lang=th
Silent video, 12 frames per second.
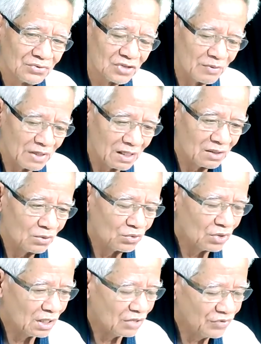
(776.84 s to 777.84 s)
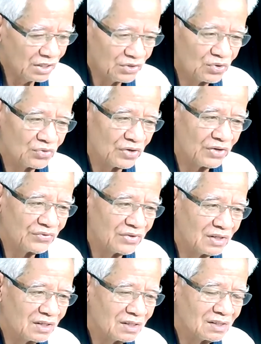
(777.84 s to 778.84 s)
ใช่ไหมหนูต้องหาวิธีช่วยตัวเองสิ
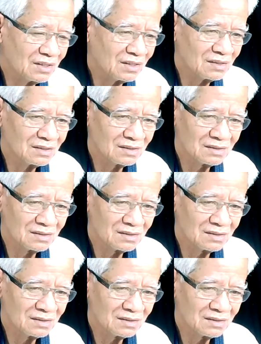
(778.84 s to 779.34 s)
เออ